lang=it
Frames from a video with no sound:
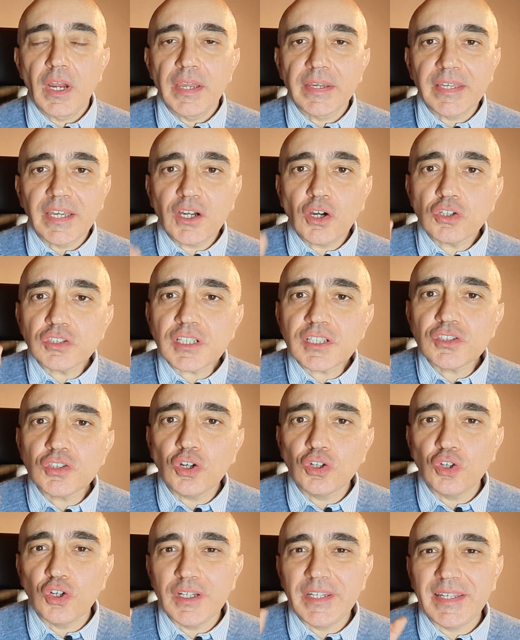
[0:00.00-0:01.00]
Che cosa
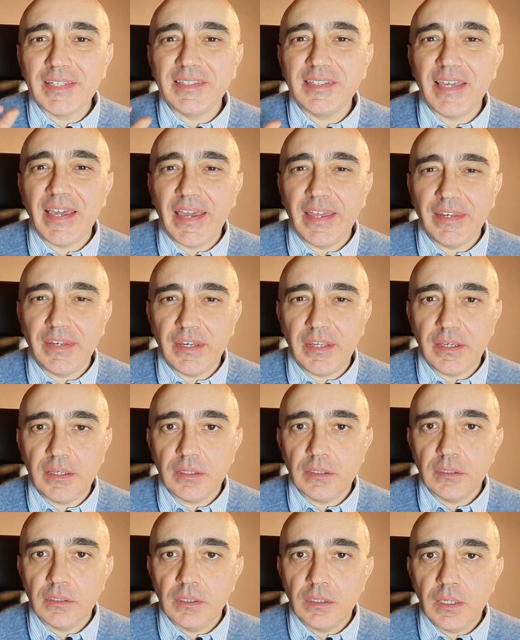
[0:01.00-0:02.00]
sono gli ETN?
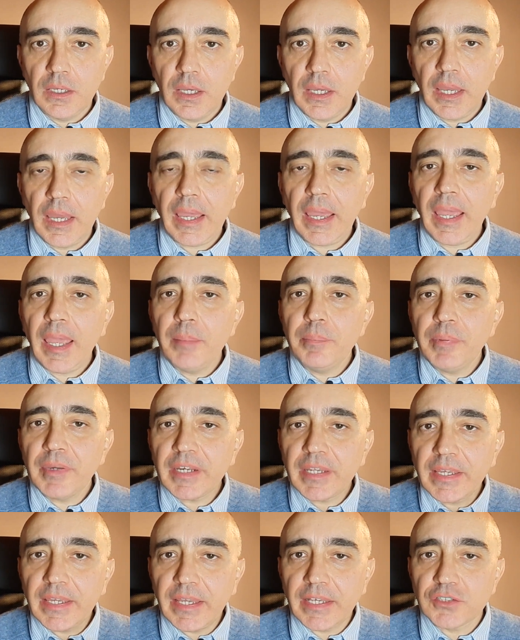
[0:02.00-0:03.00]
E
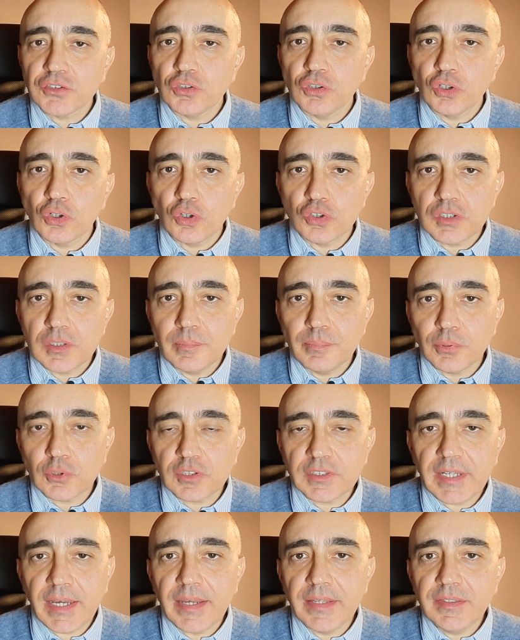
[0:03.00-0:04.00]
perché sono così
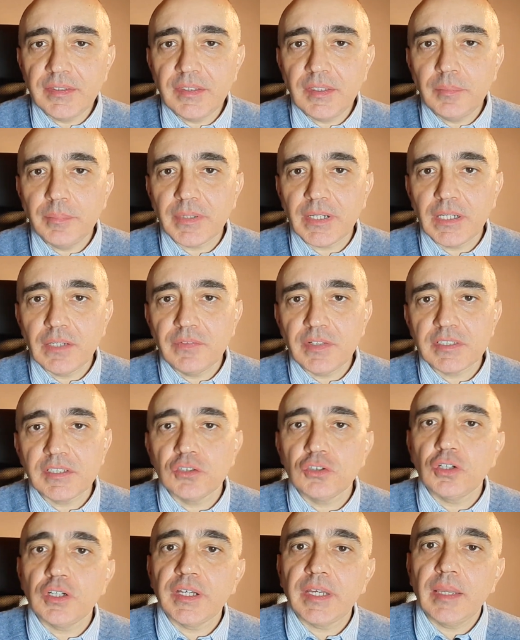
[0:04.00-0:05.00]
importanti per
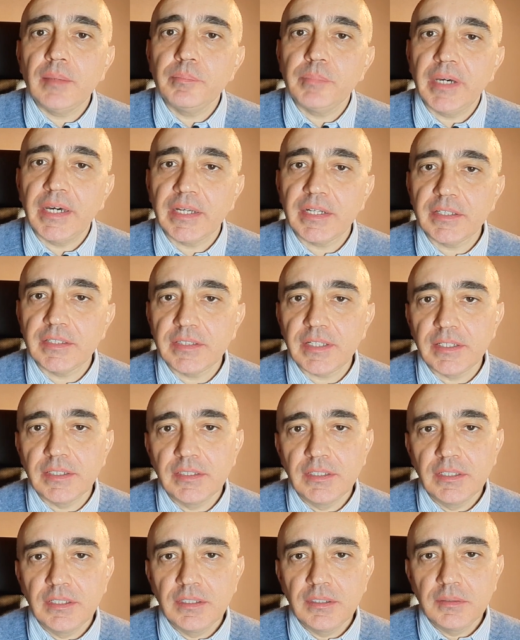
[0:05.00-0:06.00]
l'investitore che è in perdita?
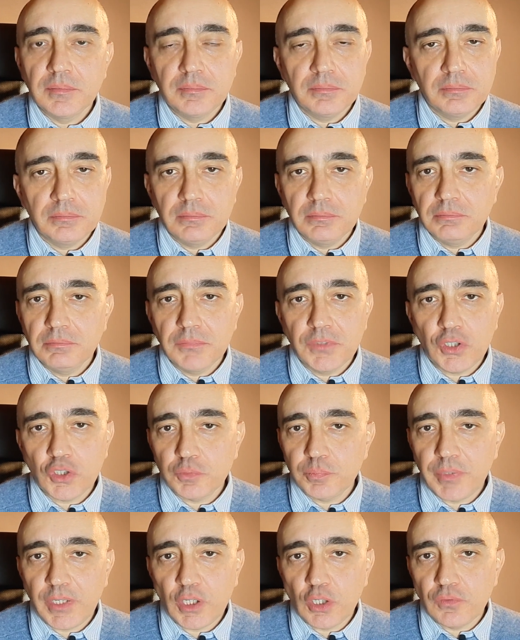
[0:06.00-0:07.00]
Te lo
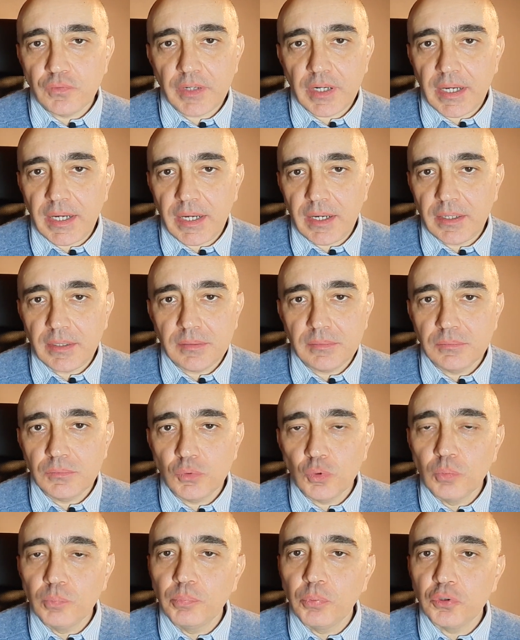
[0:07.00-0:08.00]
spiego fra
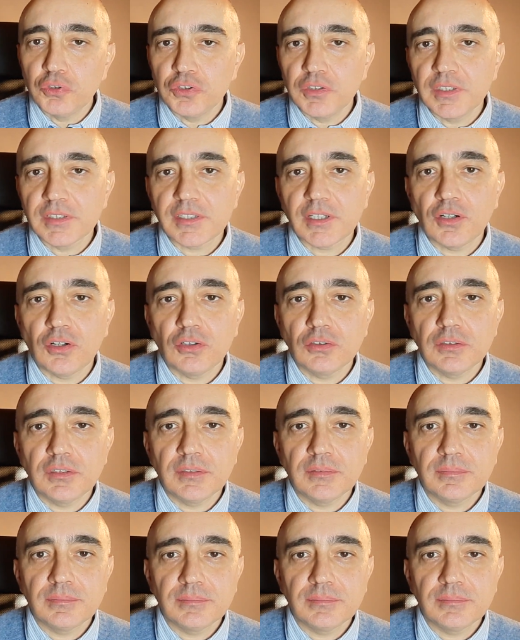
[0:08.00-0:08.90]
un pugno di secondi.